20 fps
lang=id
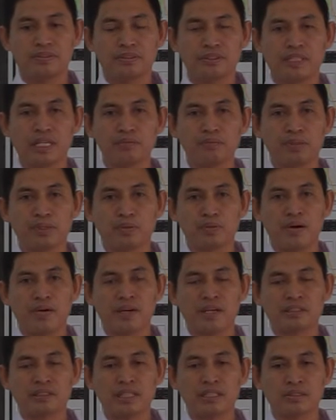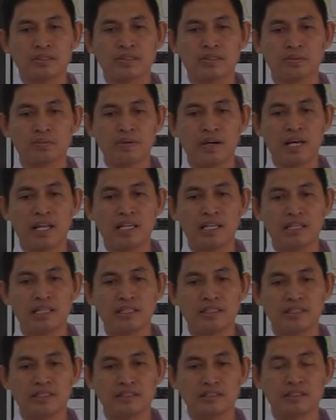dan berwawasan global
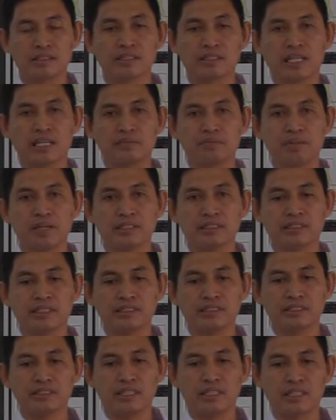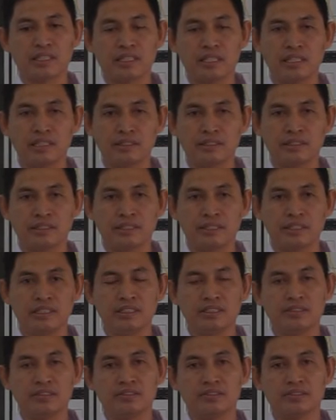dengan basis religi,